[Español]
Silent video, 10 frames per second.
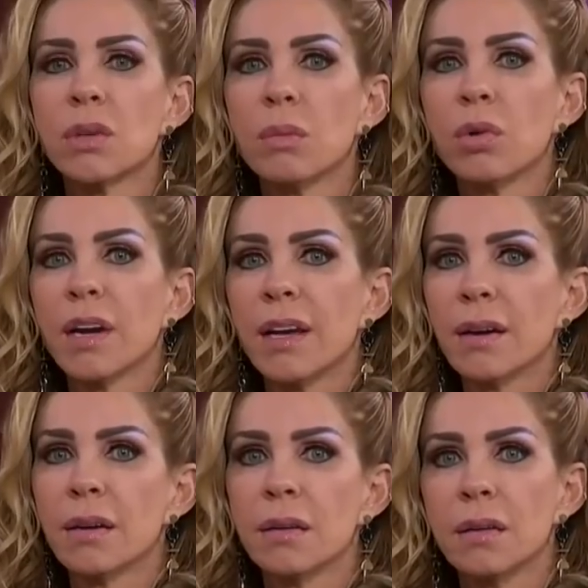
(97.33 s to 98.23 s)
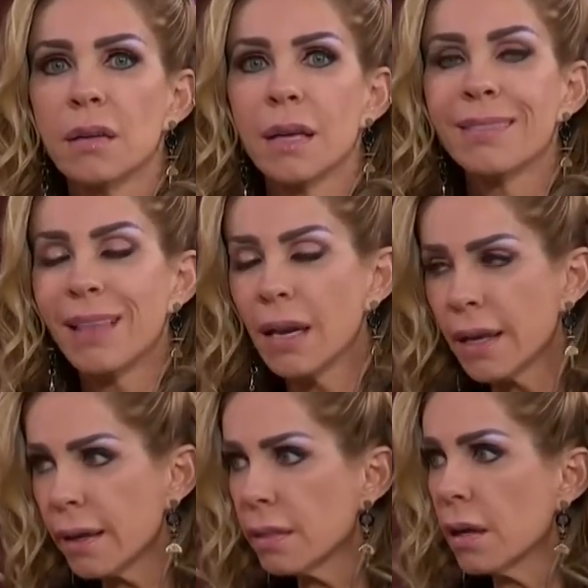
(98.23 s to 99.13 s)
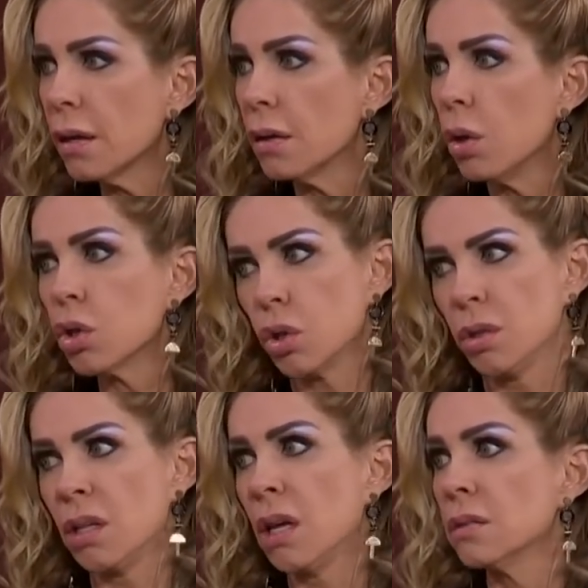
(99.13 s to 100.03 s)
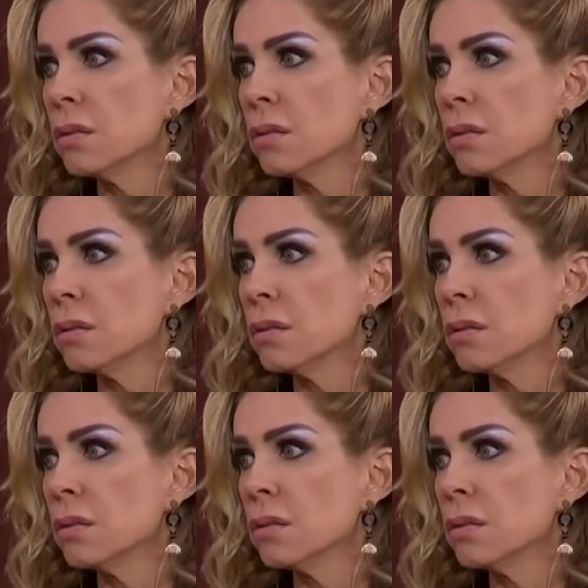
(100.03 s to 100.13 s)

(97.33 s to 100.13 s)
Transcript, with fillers: una mujer inteligente o tonta?